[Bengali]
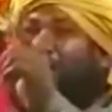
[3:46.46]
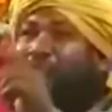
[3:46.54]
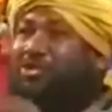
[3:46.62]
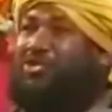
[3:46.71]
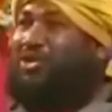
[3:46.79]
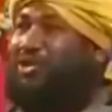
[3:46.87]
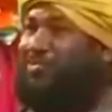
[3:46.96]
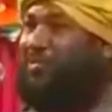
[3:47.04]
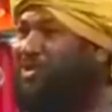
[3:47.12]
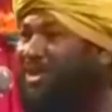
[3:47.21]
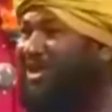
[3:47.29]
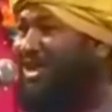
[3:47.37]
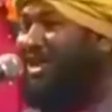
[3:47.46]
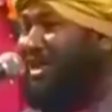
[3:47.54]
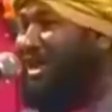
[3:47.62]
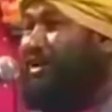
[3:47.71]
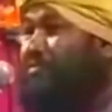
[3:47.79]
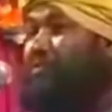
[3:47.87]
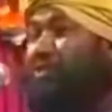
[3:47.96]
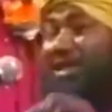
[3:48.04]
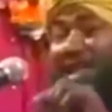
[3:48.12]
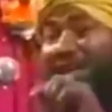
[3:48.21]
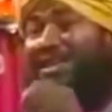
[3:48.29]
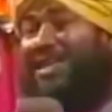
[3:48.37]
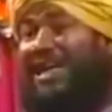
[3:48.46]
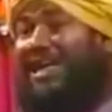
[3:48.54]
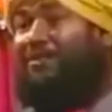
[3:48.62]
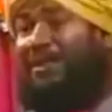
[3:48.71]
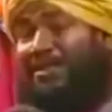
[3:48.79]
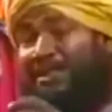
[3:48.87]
বছরের বুড়ি এই বুড়িটার তালা মারছে এই